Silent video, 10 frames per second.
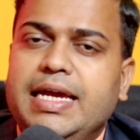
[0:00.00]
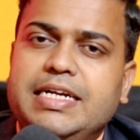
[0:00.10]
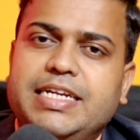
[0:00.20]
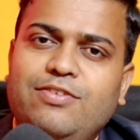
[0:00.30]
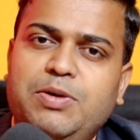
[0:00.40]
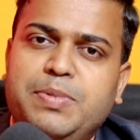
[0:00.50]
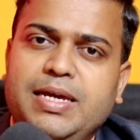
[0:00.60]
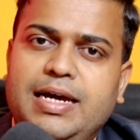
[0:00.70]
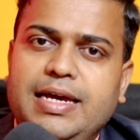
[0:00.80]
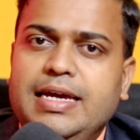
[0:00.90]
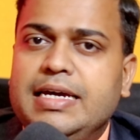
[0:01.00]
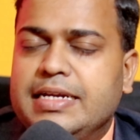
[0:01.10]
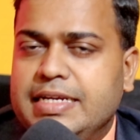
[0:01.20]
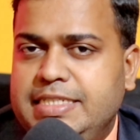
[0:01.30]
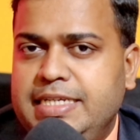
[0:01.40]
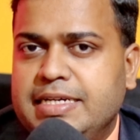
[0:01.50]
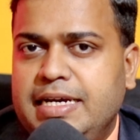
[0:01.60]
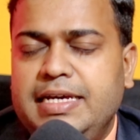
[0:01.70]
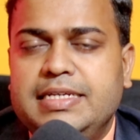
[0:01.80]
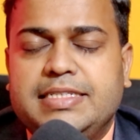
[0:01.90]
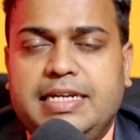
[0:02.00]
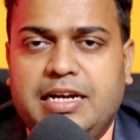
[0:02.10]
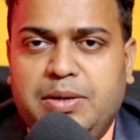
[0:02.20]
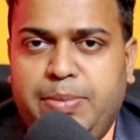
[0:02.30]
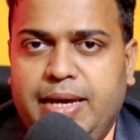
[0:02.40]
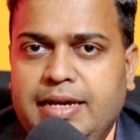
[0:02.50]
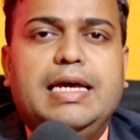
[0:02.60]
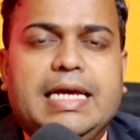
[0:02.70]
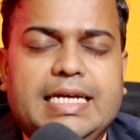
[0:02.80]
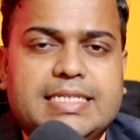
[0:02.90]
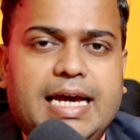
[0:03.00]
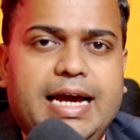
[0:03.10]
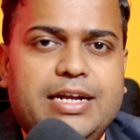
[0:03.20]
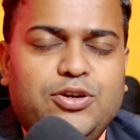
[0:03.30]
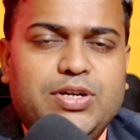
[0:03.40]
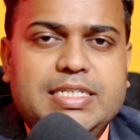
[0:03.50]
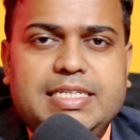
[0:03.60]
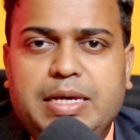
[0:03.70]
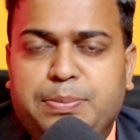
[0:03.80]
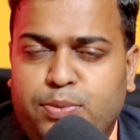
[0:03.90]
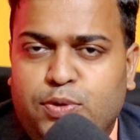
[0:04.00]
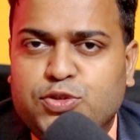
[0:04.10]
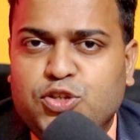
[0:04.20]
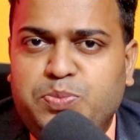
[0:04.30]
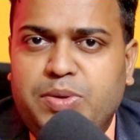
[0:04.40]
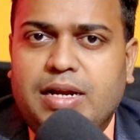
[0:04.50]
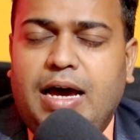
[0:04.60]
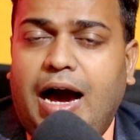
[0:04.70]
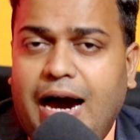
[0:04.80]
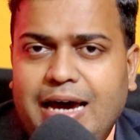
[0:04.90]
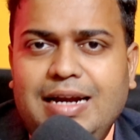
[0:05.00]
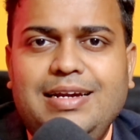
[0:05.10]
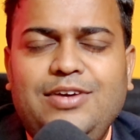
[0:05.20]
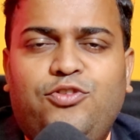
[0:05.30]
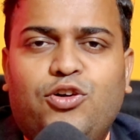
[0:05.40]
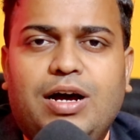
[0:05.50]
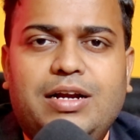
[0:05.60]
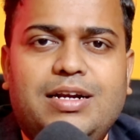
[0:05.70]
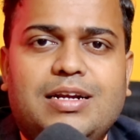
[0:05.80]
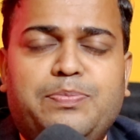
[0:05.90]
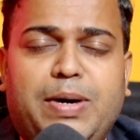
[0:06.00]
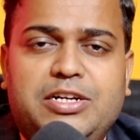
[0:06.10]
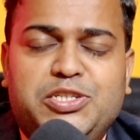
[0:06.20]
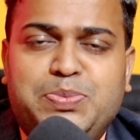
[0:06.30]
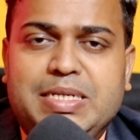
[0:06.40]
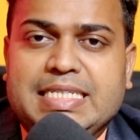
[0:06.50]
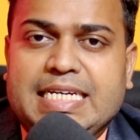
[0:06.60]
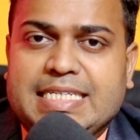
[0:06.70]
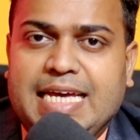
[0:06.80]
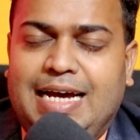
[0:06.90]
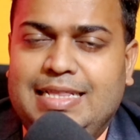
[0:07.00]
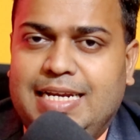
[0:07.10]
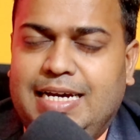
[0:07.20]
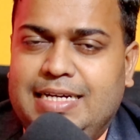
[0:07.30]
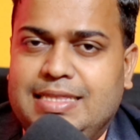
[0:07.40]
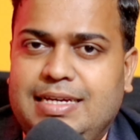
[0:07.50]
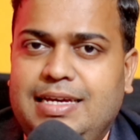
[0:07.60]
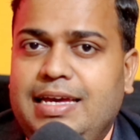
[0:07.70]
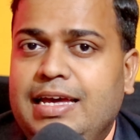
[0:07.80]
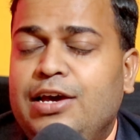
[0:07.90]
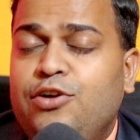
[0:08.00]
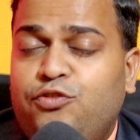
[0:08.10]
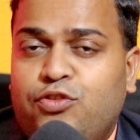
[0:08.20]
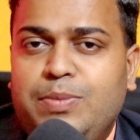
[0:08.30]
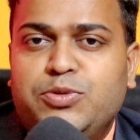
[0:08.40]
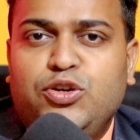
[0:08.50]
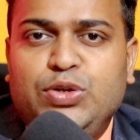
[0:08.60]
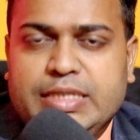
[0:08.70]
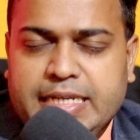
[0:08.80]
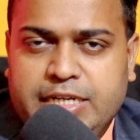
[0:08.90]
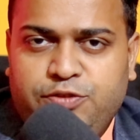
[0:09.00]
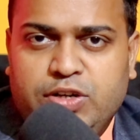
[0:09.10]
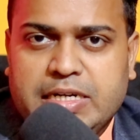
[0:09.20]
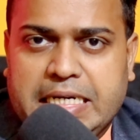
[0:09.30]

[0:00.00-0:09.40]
ये डेवलप किया है रशिया का ही सेंट्रल बैंक इसका हेडक्वार्टर से मॉस्को पर ऑलरेडी 400 पार्टिसिपेंट्स इसके अंदर आता है फ्रॉम 23 डिफरेंट